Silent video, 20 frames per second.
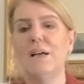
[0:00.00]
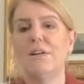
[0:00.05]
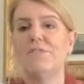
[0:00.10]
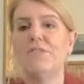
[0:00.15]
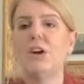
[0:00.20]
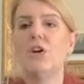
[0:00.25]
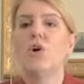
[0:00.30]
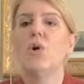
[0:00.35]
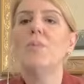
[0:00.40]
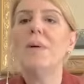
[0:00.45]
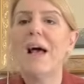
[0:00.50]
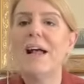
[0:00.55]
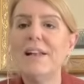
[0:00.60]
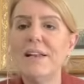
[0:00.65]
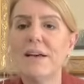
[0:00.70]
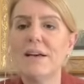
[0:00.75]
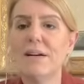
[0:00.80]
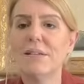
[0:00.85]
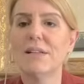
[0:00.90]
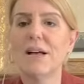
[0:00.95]

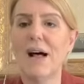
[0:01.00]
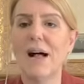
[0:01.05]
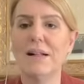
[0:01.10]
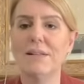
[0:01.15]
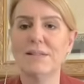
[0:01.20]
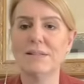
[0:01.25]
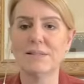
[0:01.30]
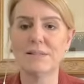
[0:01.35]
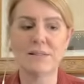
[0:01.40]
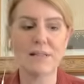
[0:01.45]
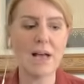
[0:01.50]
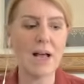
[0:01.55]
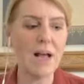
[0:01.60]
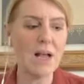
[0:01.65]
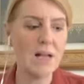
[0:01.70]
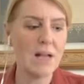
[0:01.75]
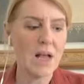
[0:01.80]
fenomenlik adı altında